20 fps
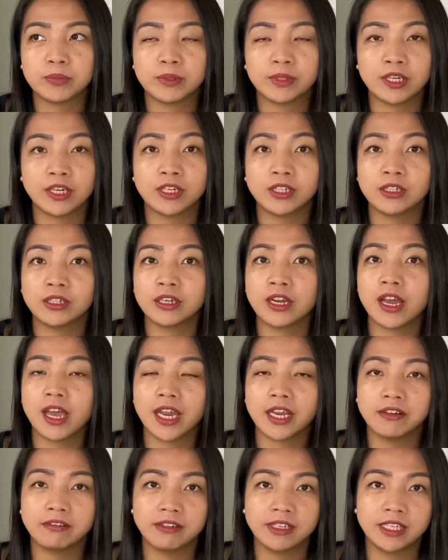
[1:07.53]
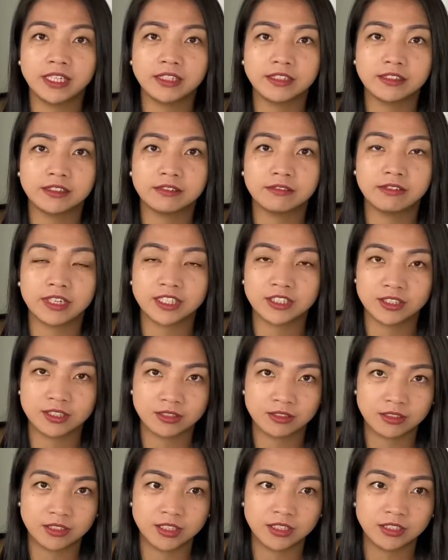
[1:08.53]
they are hiring
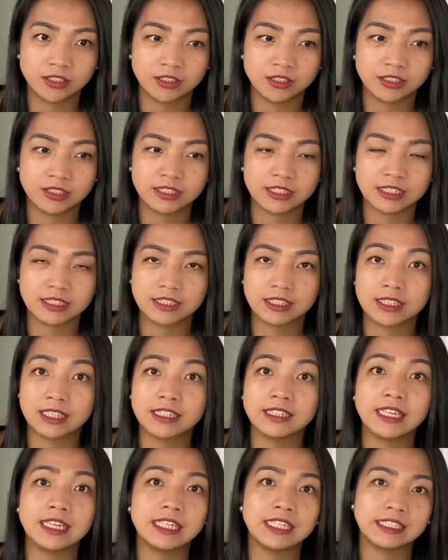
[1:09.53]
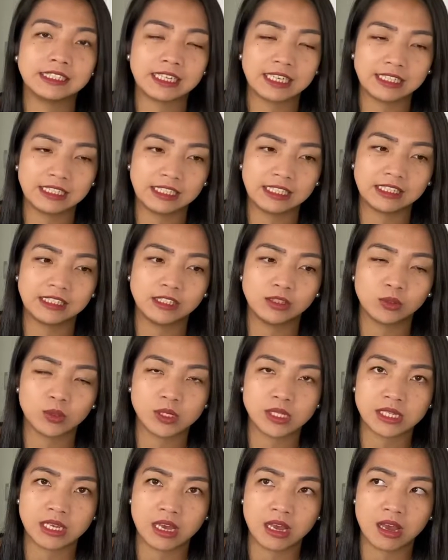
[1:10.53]
registered nurses na dadalhin nga nila dito
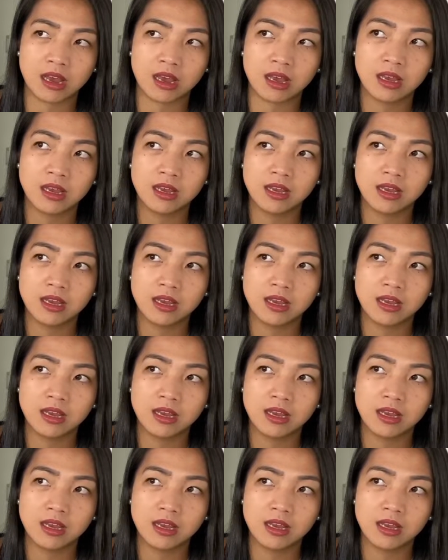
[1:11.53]
sa,